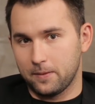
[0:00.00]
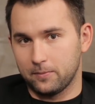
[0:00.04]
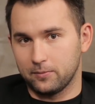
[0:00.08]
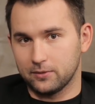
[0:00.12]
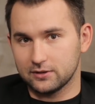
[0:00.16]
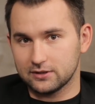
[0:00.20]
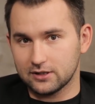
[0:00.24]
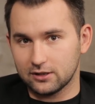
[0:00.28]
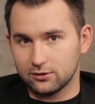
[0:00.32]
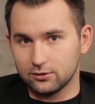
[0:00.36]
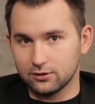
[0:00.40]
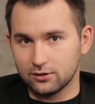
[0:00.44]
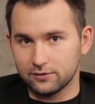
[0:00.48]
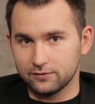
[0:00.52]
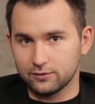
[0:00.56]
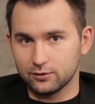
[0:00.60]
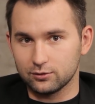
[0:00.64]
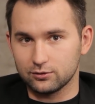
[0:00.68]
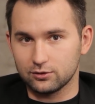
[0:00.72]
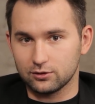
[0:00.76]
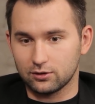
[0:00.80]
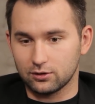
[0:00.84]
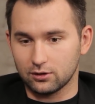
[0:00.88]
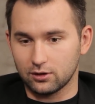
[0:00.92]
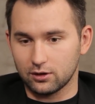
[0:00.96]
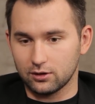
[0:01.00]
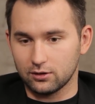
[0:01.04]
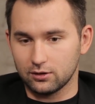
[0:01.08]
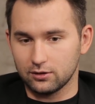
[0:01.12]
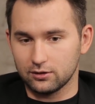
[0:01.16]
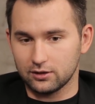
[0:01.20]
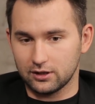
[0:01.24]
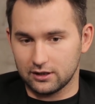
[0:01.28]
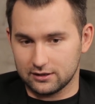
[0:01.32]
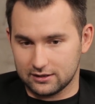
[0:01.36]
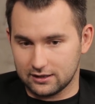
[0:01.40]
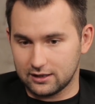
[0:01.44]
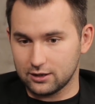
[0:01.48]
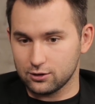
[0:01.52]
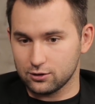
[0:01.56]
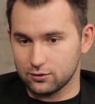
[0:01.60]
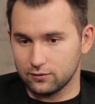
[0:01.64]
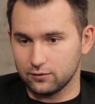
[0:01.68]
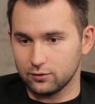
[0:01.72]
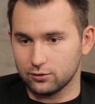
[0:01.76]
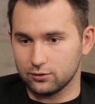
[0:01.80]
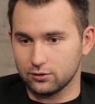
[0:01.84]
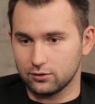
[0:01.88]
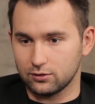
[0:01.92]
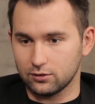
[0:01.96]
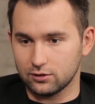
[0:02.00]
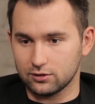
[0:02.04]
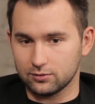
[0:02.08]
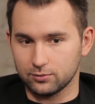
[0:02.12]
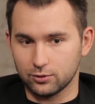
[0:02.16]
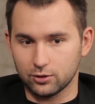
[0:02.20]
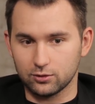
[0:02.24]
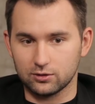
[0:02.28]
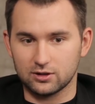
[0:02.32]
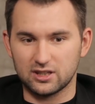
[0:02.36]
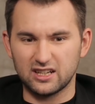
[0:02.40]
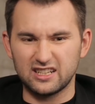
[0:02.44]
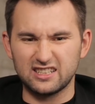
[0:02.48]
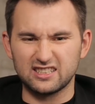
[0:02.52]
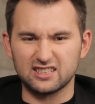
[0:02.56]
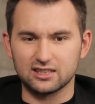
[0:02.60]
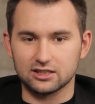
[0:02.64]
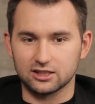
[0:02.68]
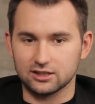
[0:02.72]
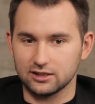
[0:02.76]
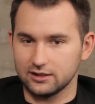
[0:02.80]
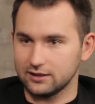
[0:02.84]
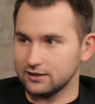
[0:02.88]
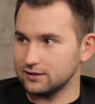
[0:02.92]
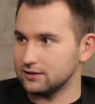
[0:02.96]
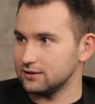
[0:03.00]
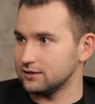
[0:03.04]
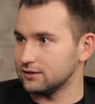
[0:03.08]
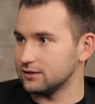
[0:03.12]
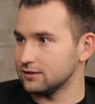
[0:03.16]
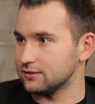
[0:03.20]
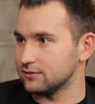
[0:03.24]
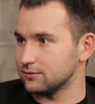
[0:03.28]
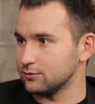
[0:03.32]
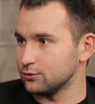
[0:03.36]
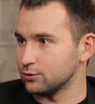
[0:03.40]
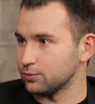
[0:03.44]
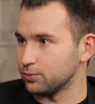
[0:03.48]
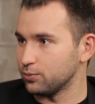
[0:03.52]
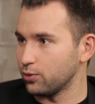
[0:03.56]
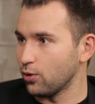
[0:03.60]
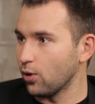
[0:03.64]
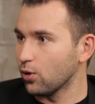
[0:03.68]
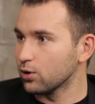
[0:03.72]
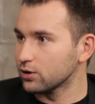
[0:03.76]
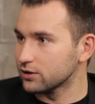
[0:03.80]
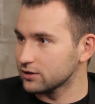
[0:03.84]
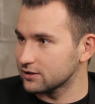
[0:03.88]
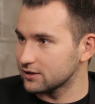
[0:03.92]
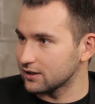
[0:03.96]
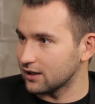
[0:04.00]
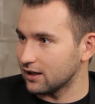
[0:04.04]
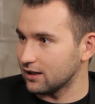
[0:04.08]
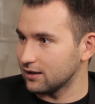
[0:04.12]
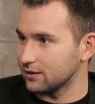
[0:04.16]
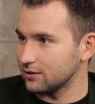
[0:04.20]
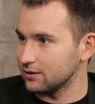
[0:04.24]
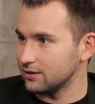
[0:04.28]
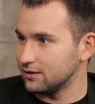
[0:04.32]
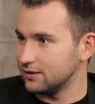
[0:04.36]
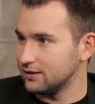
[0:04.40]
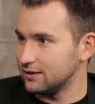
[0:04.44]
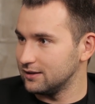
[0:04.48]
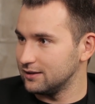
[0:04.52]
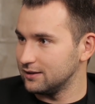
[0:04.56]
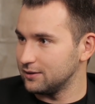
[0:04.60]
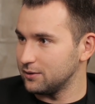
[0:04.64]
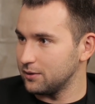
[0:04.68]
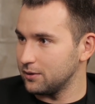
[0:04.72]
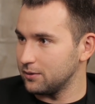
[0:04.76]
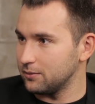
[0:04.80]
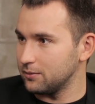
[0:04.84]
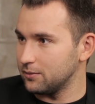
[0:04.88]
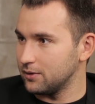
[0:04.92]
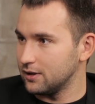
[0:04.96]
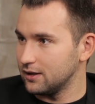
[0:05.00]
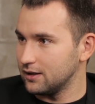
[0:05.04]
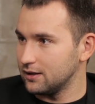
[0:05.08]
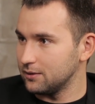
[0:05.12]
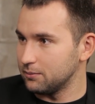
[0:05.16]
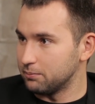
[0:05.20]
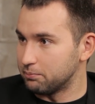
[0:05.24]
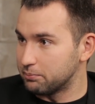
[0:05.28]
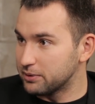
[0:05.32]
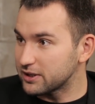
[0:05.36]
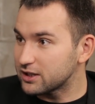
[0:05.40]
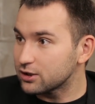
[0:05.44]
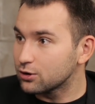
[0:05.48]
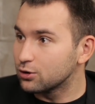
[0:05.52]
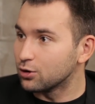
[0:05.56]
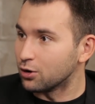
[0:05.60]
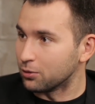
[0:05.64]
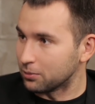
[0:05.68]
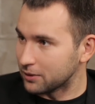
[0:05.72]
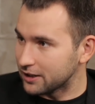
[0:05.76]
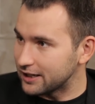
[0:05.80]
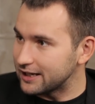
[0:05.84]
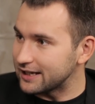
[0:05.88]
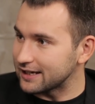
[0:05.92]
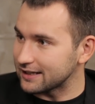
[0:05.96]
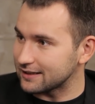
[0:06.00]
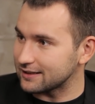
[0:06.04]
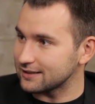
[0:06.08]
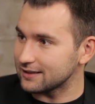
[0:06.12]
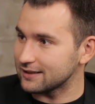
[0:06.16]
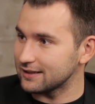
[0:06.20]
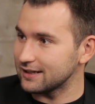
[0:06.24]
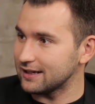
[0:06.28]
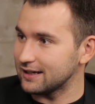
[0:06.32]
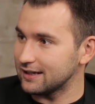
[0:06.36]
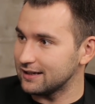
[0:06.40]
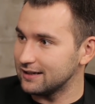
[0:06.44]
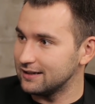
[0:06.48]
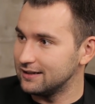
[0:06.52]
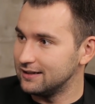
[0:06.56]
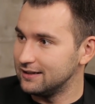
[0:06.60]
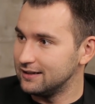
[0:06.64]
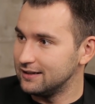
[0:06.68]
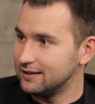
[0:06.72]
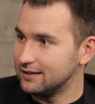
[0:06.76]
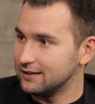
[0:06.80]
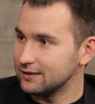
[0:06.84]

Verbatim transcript: Мы заходим в аудиторию, я захожу в аудиторию, смотрю, 300 человек сидит, ну, полный зал. Это лето? Битком, лето, да.